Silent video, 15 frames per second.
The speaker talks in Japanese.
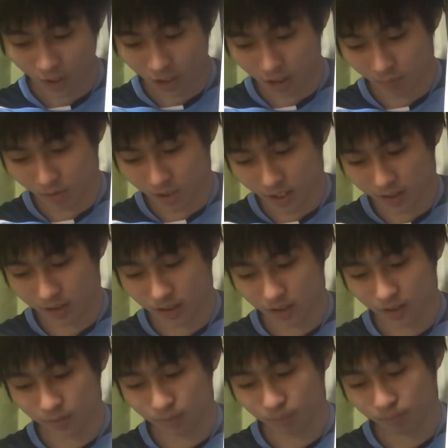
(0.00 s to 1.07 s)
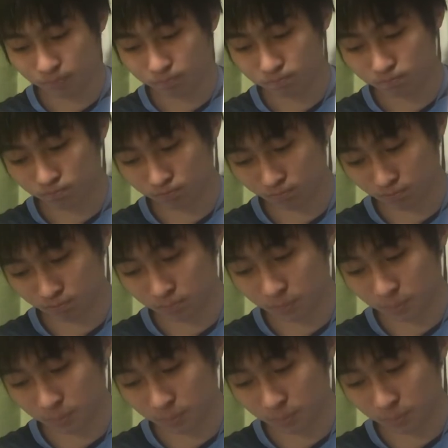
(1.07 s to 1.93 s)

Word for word: あんまないんでねうん